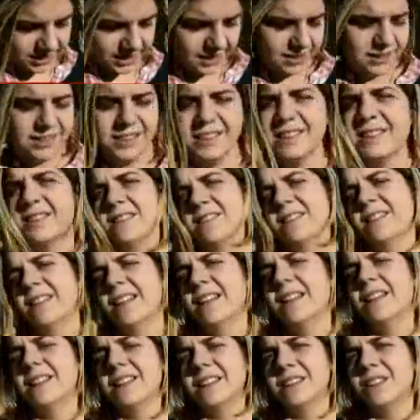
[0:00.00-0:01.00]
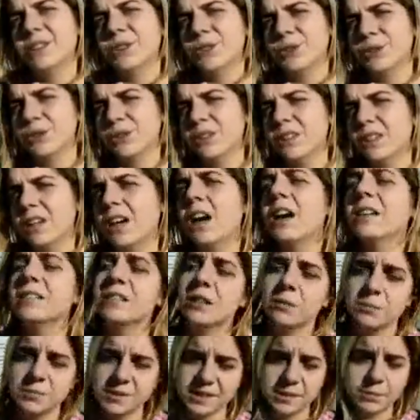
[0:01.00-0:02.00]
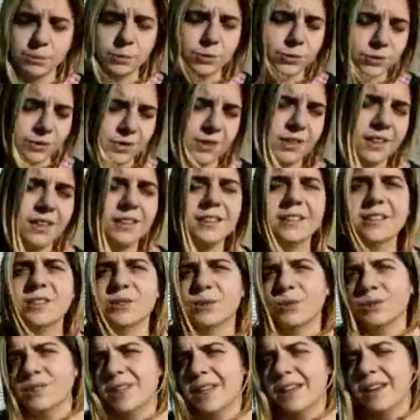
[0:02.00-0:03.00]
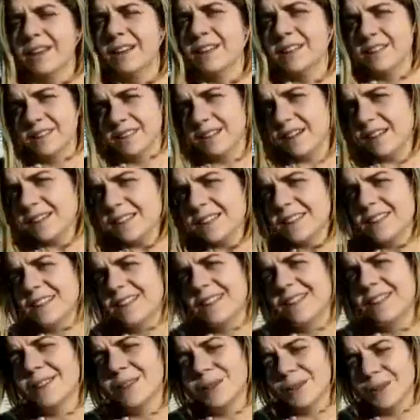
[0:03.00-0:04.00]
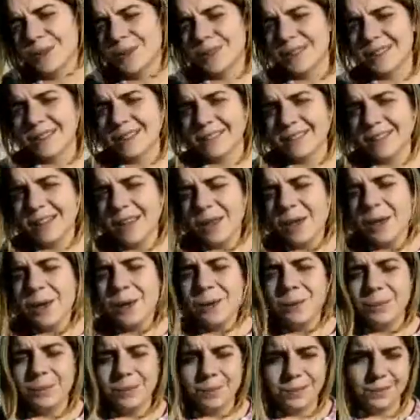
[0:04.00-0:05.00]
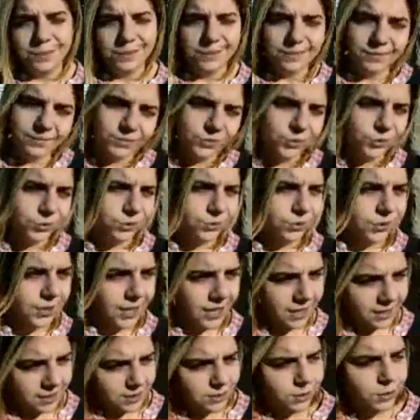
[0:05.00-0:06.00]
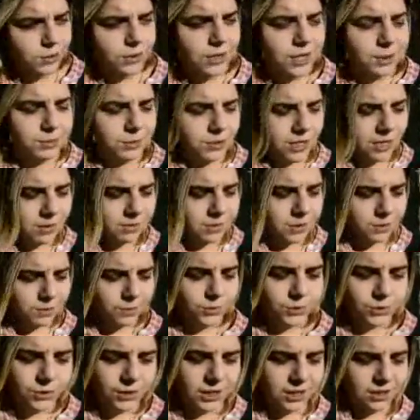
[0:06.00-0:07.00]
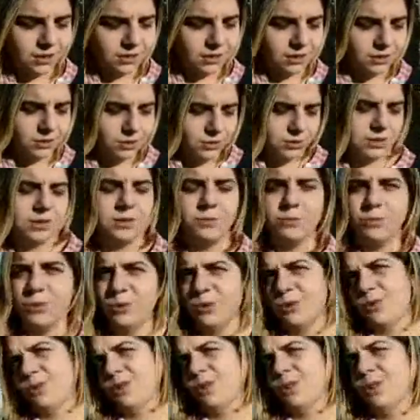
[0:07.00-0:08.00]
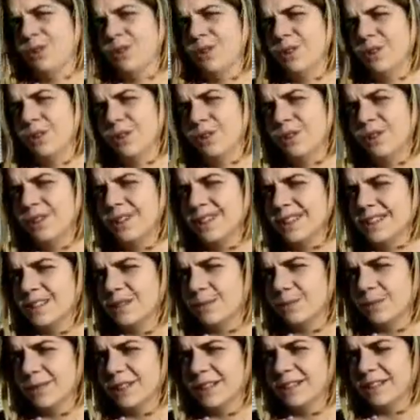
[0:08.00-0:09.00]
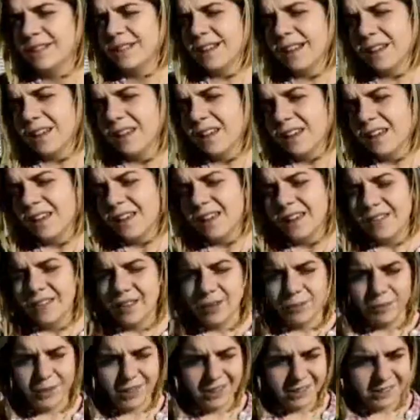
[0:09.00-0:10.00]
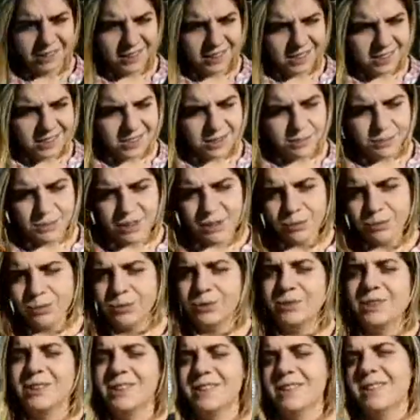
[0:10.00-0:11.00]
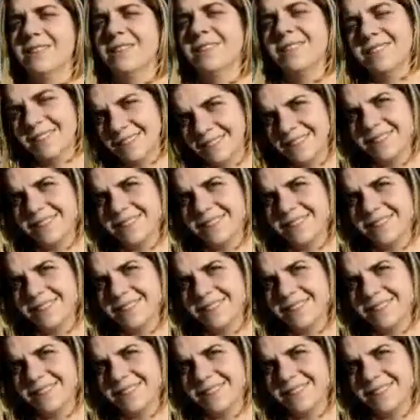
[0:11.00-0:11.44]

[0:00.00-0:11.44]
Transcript: kendi içinde çocuklara hatta biz büyüklere de çok şey katar. O yüzden bu en sonunda yapacağımız büyük kağıtların üstüne büyük resimleri de e, birlikte resmi de bunun için